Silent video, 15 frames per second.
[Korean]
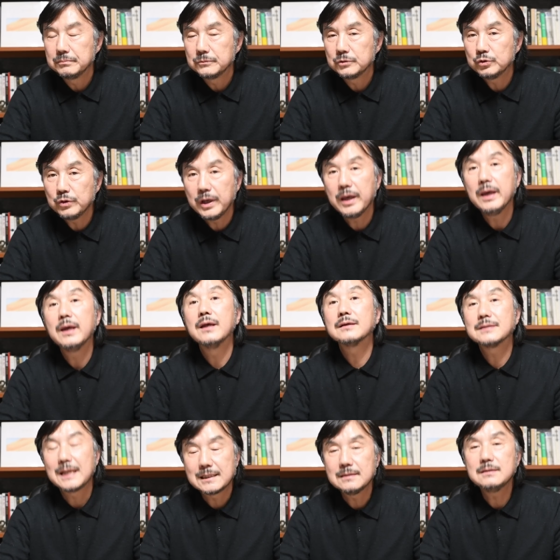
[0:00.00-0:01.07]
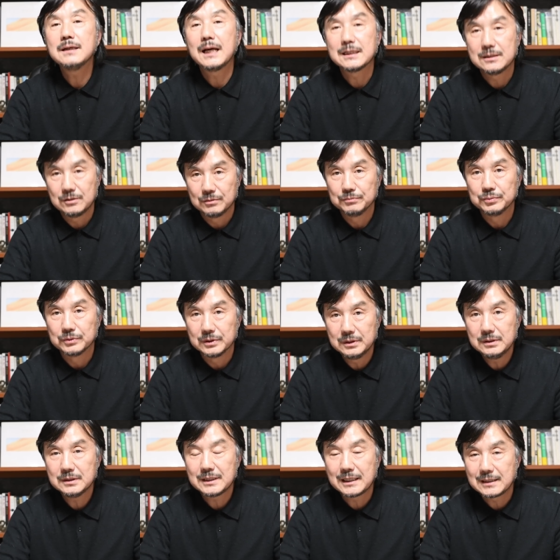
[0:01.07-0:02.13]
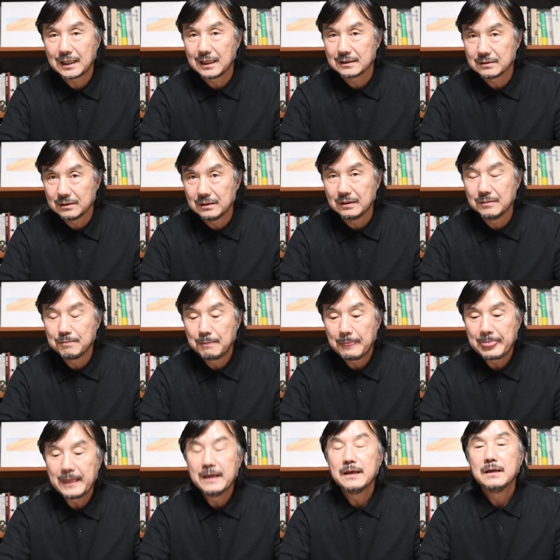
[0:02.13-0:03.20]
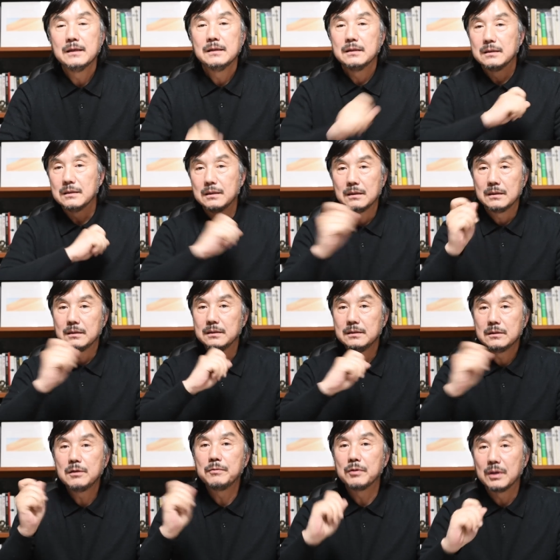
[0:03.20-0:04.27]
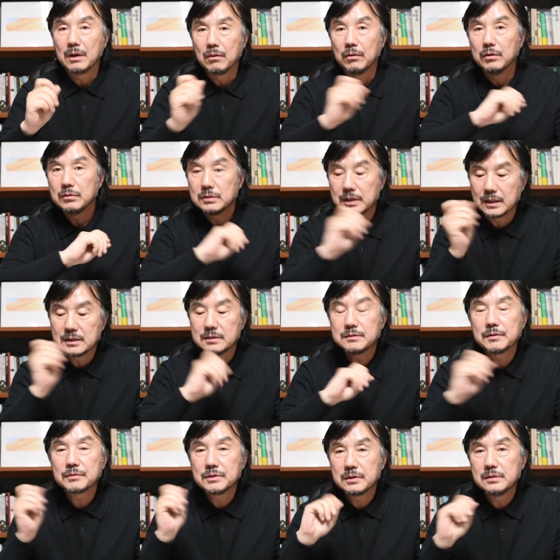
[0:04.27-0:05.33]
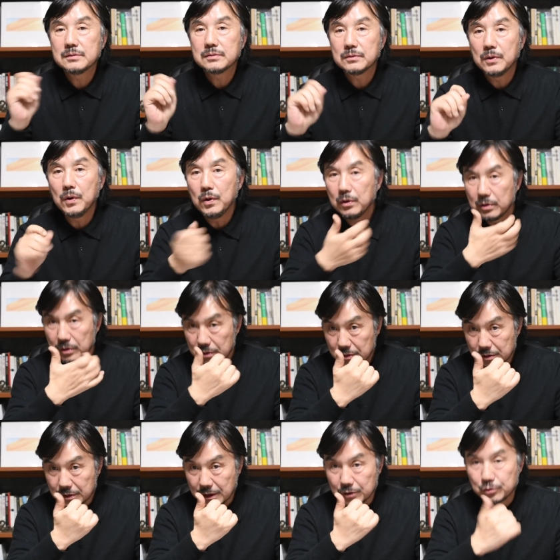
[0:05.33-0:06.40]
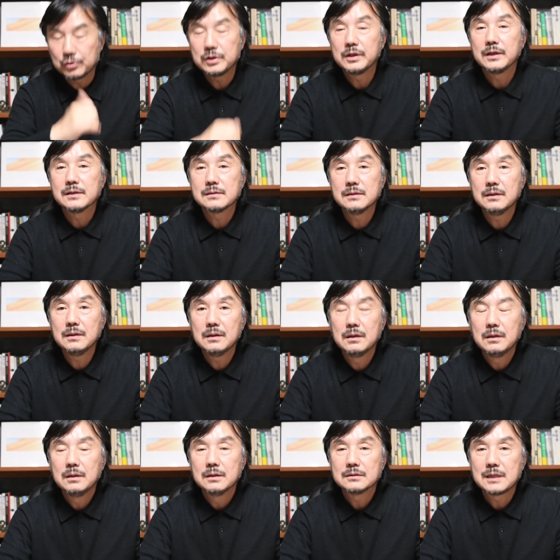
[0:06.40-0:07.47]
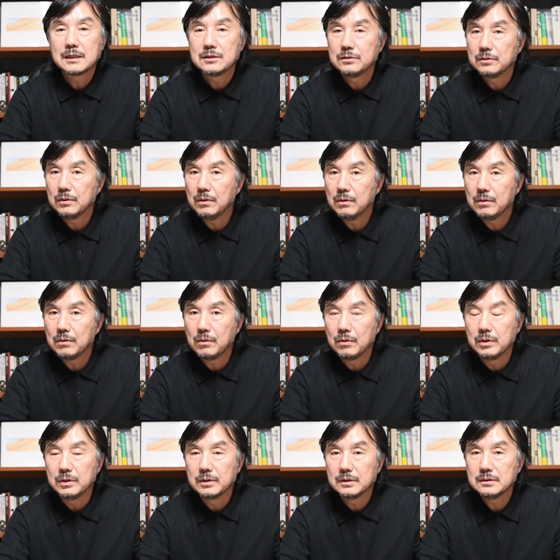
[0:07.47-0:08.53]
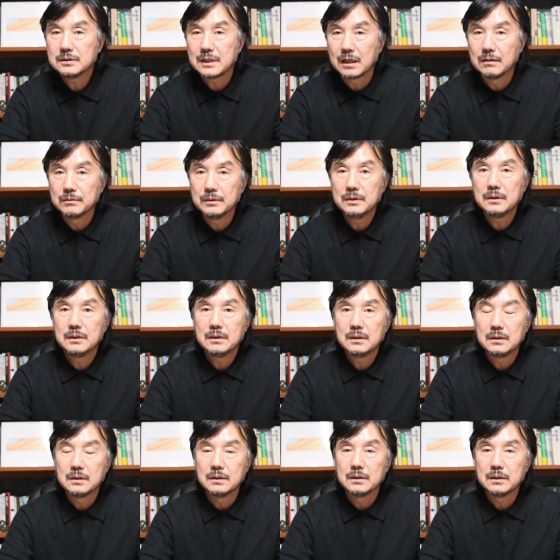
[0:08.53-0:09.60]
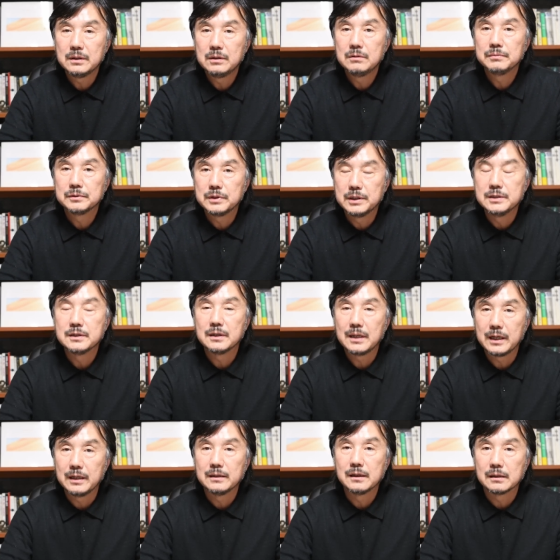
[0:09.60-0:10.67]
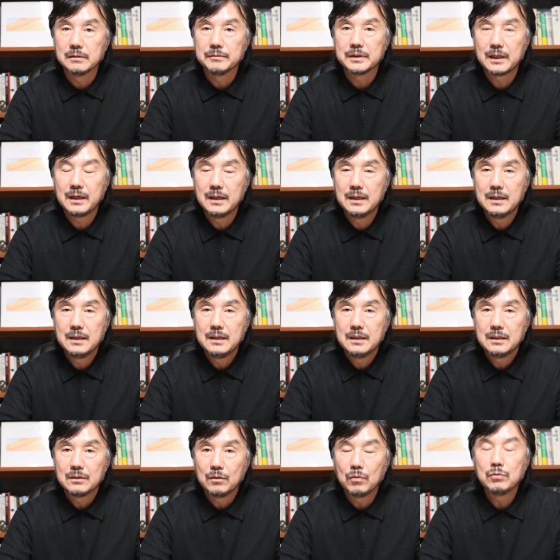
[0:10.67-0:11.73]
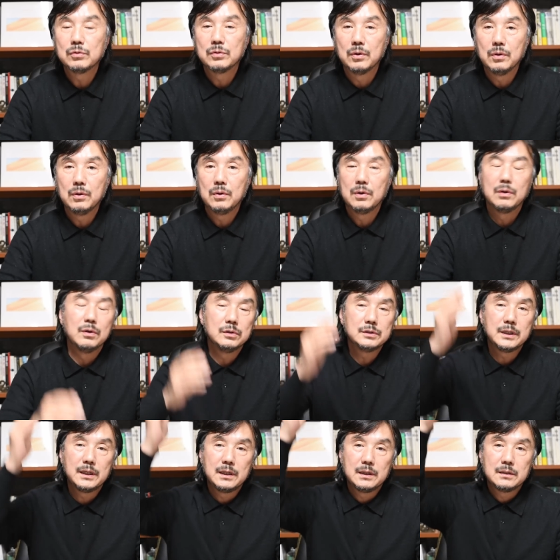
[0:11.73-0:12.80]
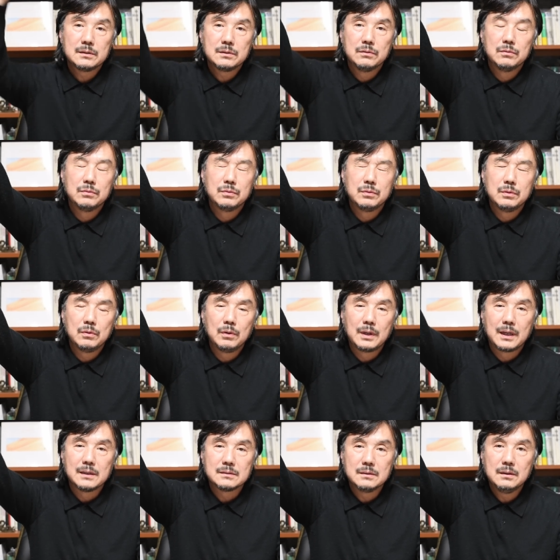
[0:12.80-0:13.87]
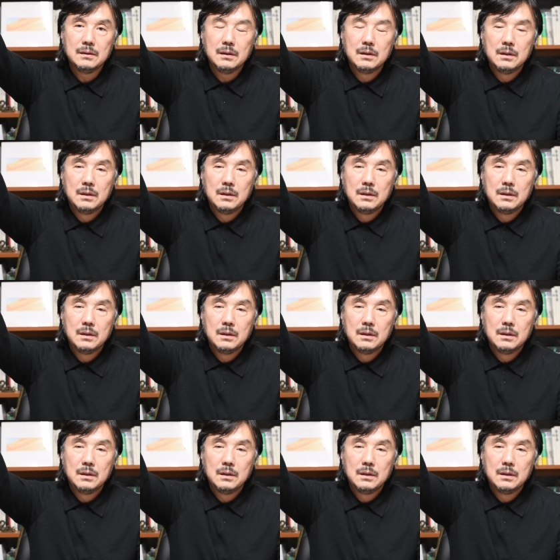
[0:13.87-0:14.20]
중에 사진을 하시는 분을 찾아가서 인터뷰를 하고, 제가 직접 글을 쓰고 제가 슈팅해서 사진도 올리는 작업을 1월부터 연재를 하게 될 겁니다. 오늘도 어제 서울 올라가서